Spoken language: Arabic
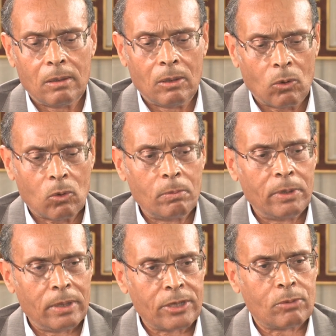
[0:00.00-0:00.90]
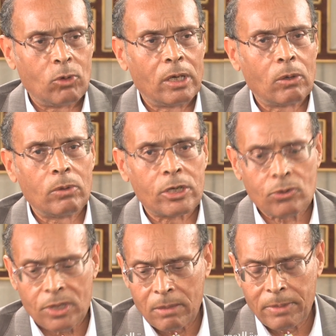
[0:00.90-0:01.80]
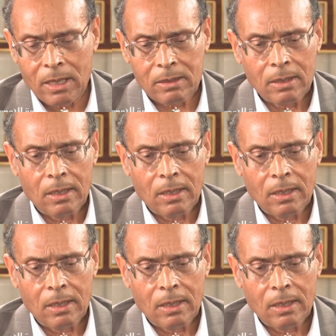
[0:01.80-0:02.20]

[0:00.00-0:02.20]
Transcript: العروبي يجب أن يكون جزءا منها